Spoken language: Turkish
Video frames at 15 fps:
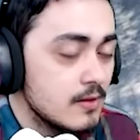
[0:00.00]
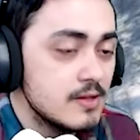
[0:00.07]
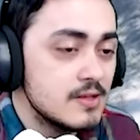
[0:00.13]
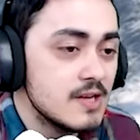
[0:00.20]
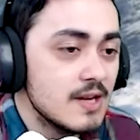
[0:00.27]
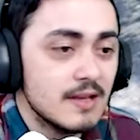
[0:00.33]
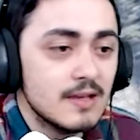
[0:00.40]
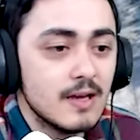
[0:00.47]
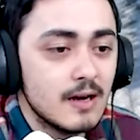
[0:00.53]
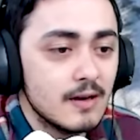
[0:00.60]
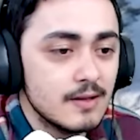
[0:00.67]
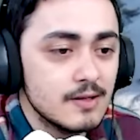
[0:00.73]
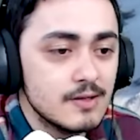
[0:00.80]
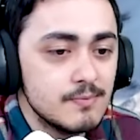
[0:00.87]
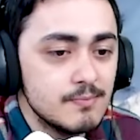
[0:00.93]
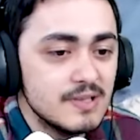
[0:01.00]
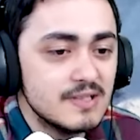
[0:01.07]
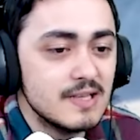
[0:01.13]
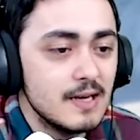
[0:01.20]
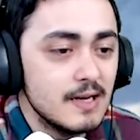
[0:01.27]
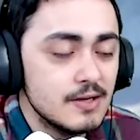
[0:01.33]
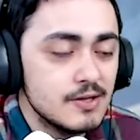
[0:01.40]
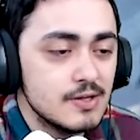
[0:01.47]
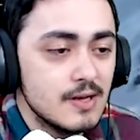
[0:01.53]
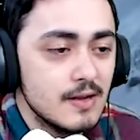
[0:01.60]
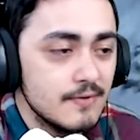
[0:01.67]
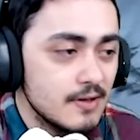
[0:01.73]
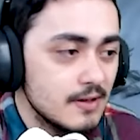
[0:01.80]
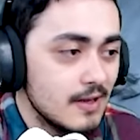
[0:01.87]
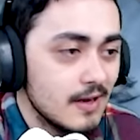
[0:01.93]
Diyeceksin kardeşim bir sene içinde
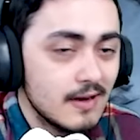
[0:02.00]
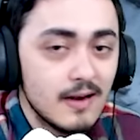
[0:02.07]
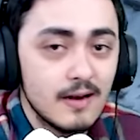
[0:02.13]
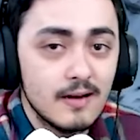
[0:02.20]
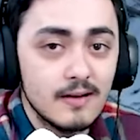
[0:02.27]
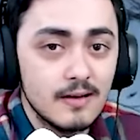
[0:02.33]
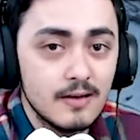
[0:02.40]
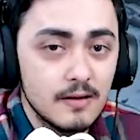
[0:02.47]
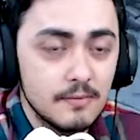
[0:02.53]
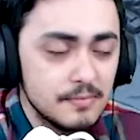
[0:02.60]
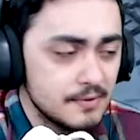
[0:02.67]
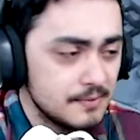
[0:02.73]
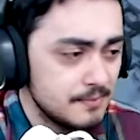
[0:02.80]
evini tekrardan yap.